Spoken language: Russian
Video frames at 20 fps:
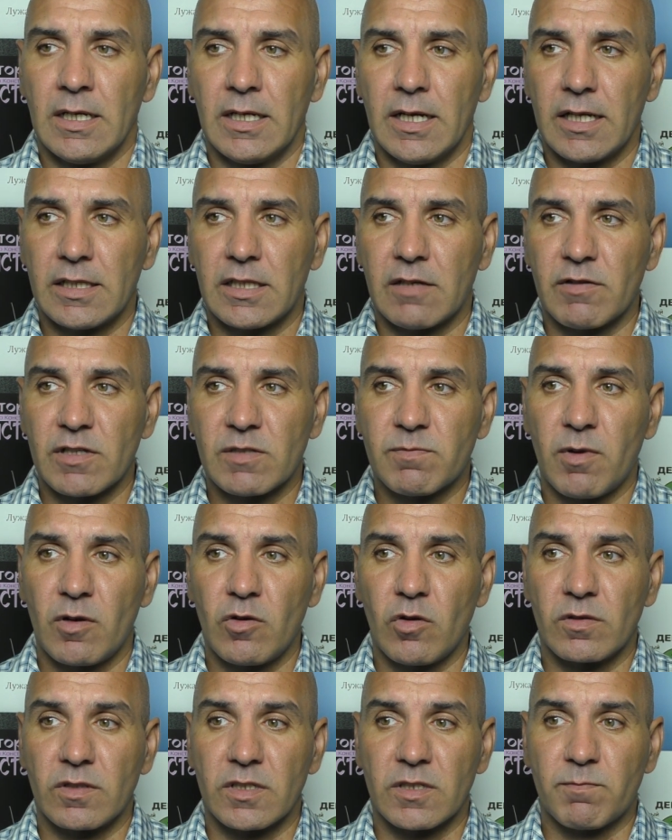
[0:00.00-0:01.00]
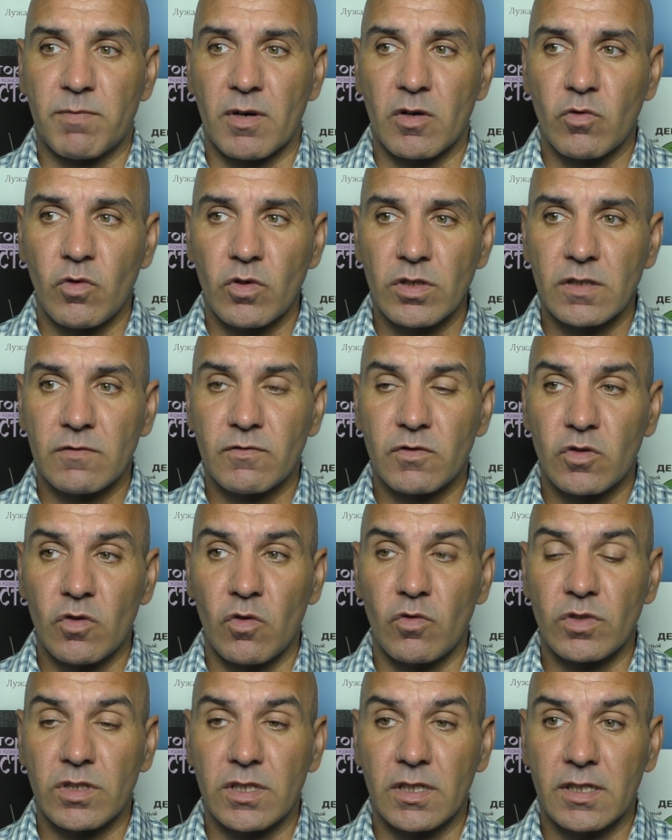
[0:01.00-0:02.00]
эта воспаленность проходит, все
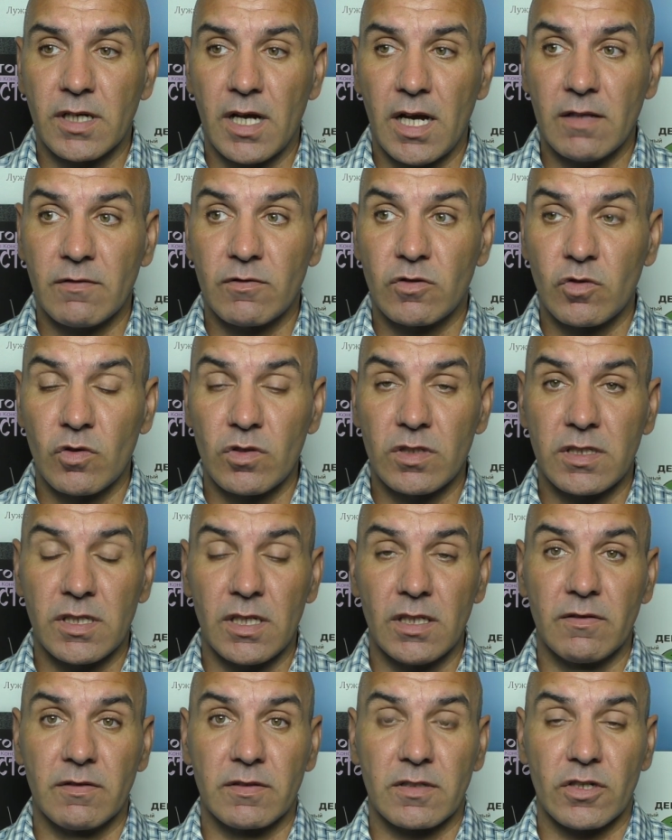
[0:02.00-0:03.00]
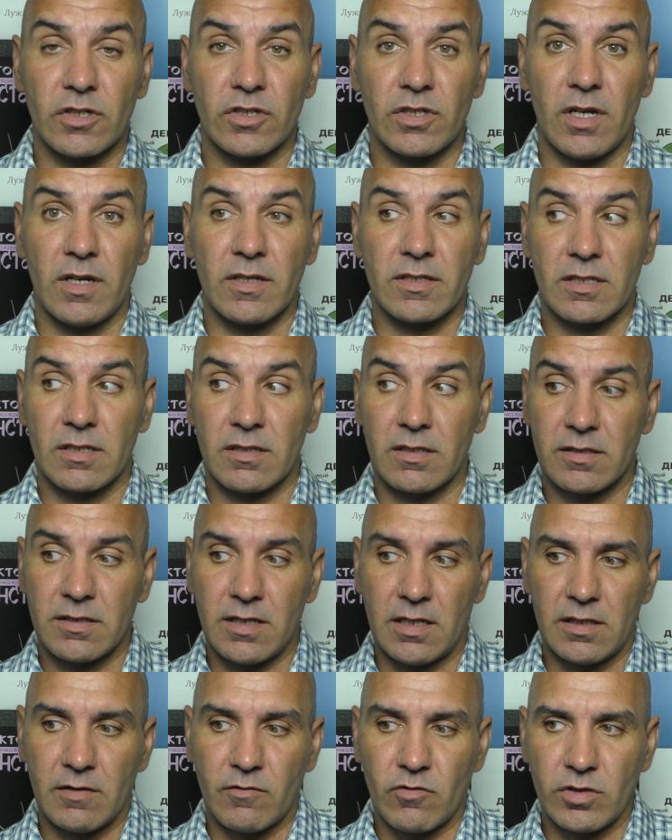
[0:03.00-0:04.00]
утихает, все, сила возвращается
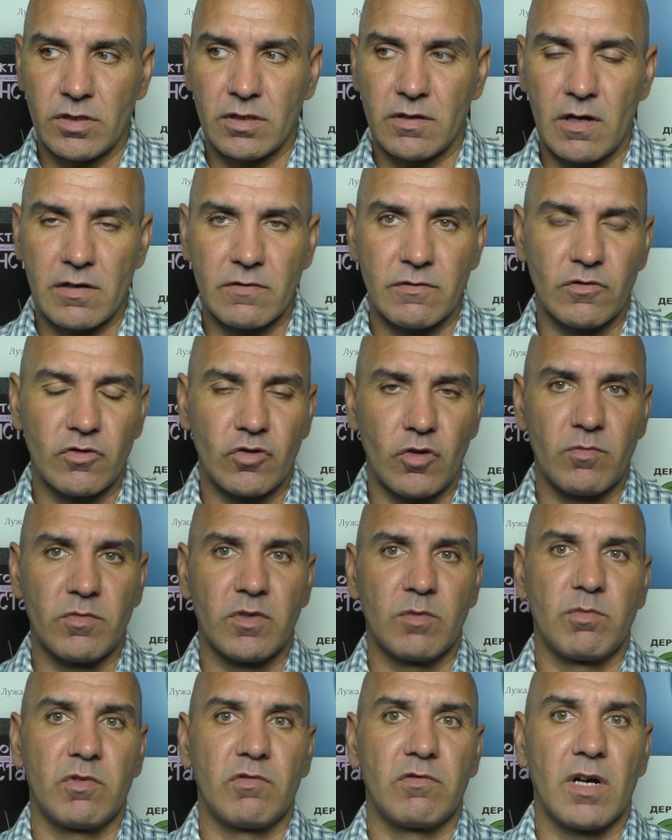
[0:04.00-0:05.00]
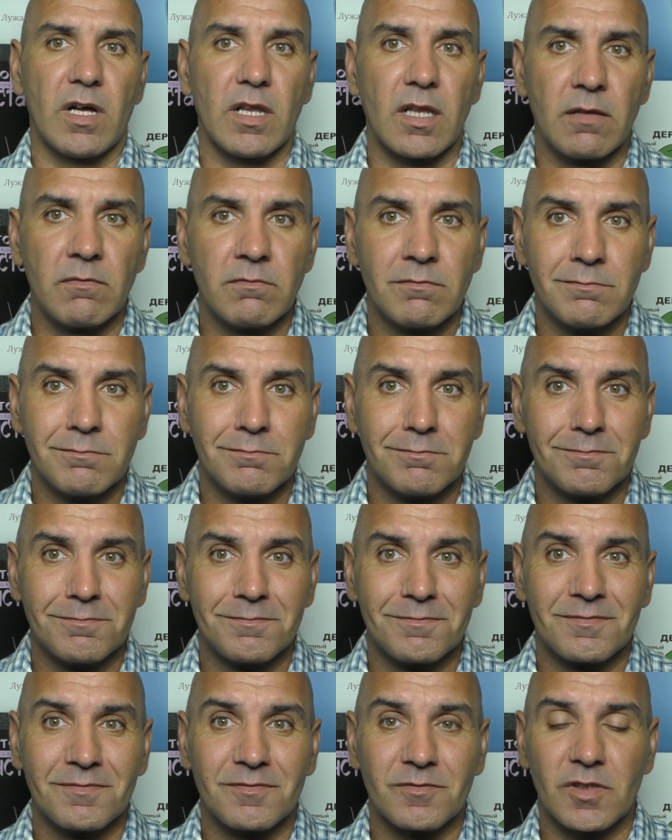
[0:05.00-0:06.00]
назад, и вроде как ни чем не бывало.
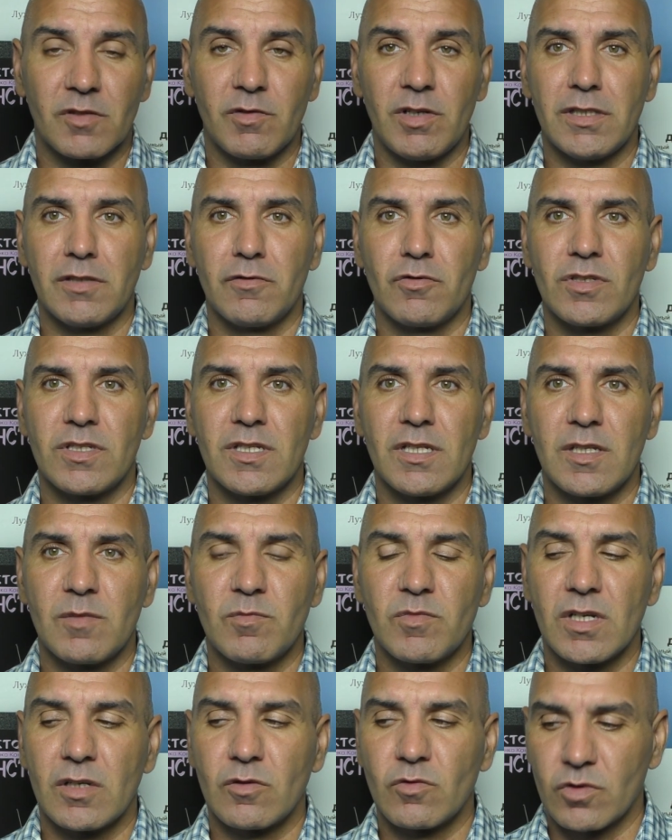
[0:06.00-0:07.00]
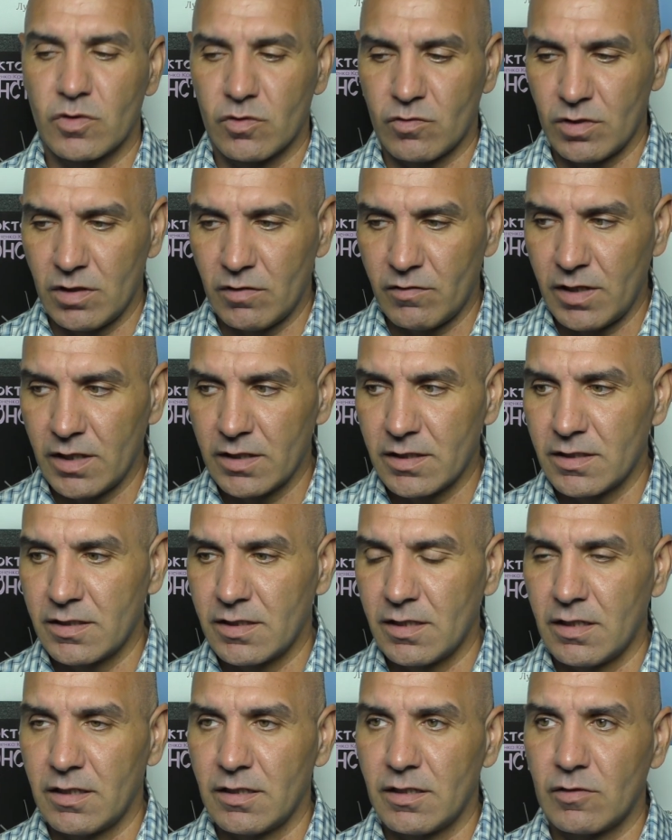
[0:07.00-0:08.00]
Давайте уже сделаем диагностику. Давайте
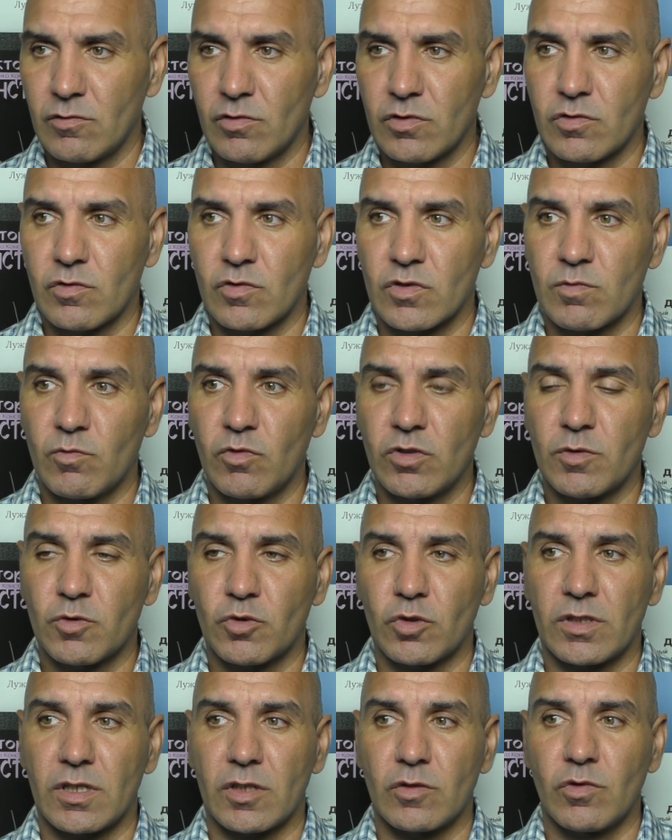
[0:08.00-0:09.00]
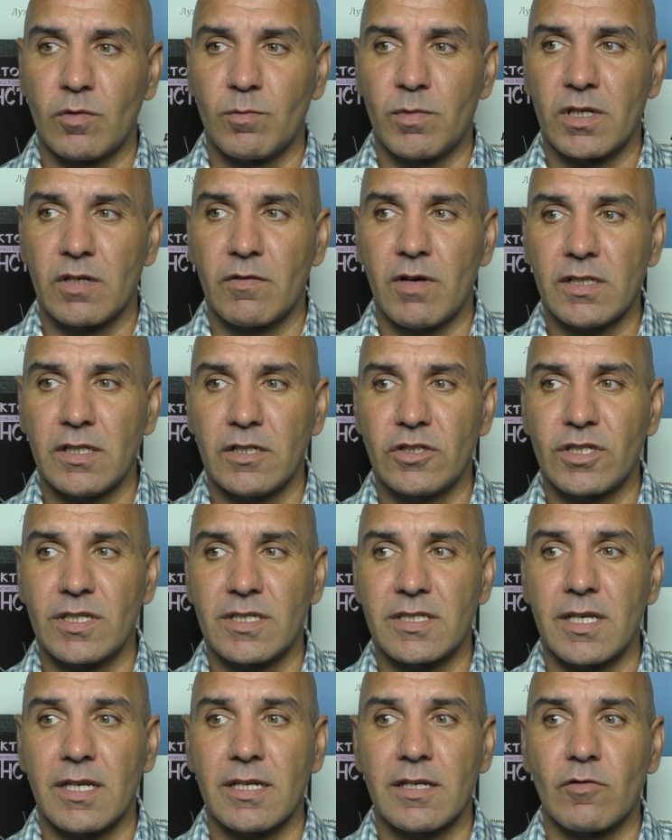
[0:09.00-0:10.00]
сделаем диагностику, смотрим, что тройной обогреватель
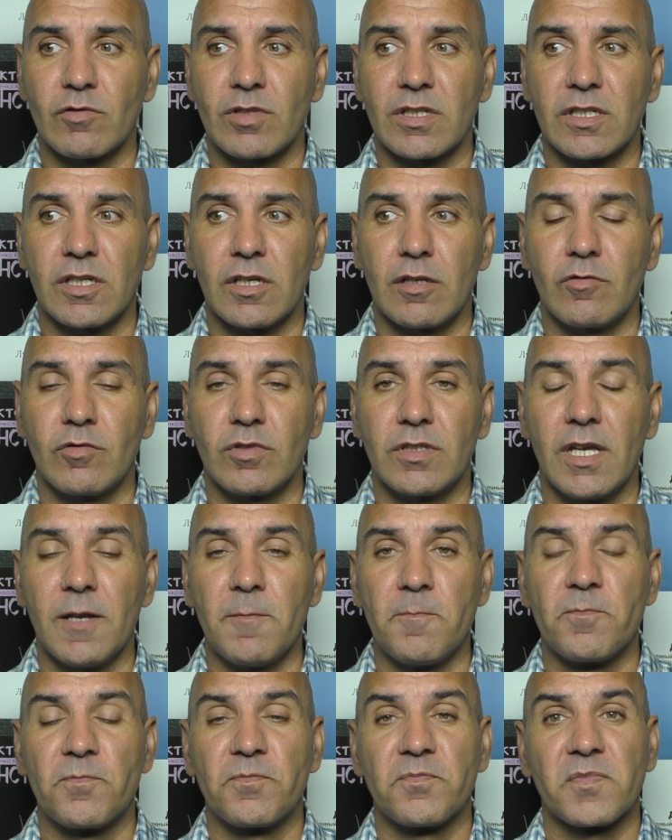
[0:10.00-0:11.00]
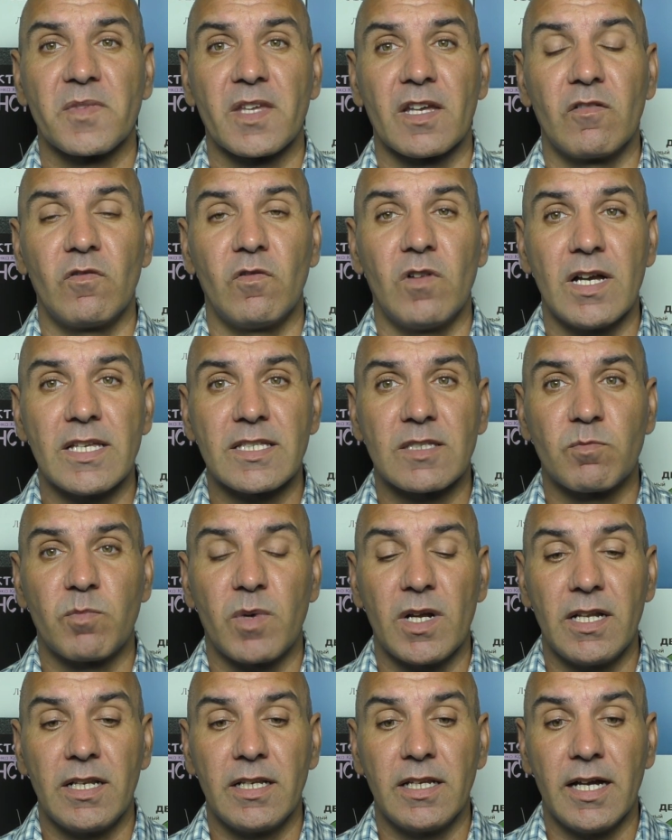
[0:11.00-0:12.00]
частенько у таких людей
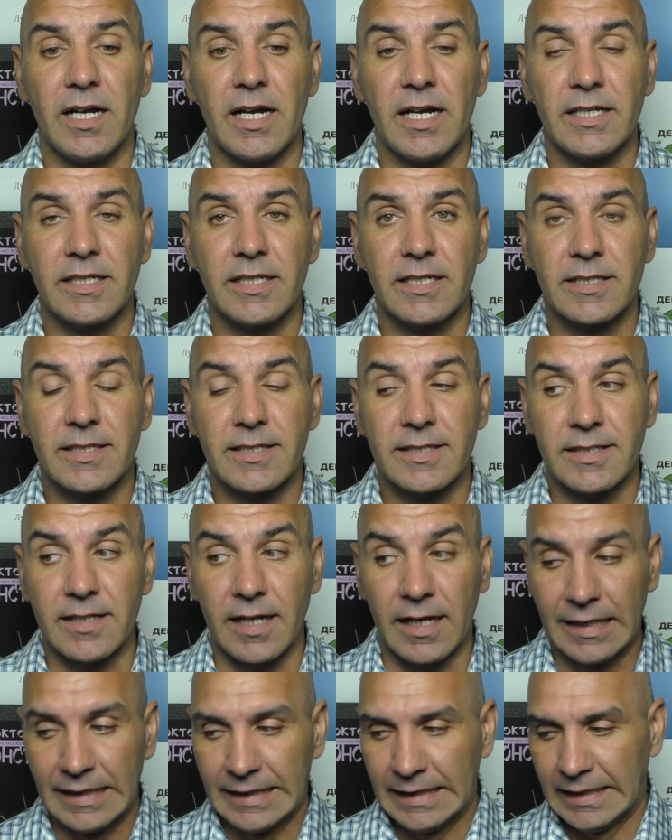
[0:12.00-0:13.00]
воспаляется.